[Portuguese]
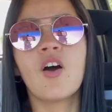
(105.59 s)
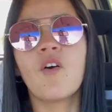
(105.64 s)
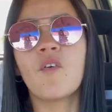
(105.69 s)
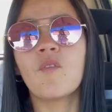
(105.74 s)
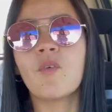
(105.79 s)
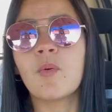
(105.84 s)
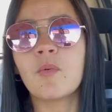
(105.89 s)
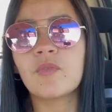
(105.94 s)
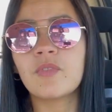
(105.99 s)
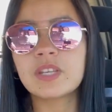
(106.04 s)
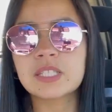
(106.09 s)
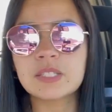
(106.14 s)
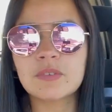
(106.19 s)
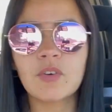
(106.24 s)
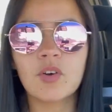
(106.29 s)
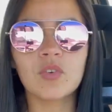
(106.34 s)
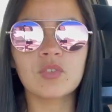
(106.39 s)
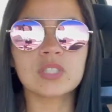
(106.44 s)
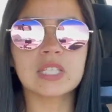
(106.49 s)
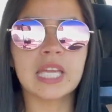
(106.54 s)
Vamos ver se eu vou
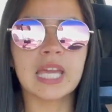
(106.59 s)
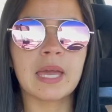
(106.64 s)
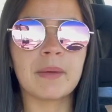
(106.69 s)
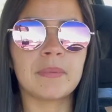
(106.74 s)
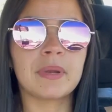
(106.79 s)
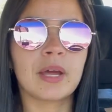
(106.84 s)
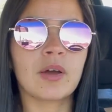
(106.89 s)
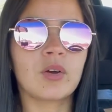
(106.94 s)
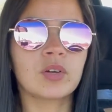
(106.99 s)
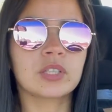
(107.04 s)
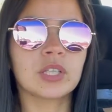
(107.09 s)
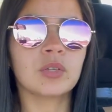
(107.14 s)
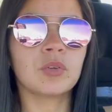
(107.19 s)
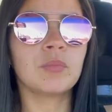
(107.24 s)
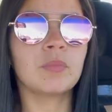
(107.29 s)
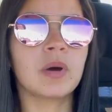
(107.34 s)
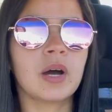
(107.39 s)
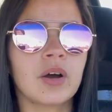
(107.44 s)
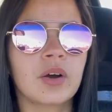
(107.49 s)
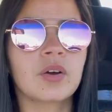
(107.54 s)
conseguir abrir conta no
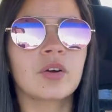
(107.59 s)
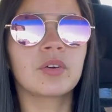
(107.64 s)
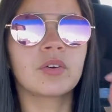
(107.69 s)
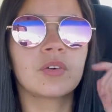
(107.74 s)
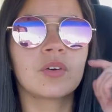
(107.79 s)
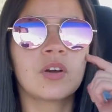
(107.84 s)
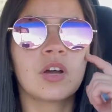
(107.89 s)
banco.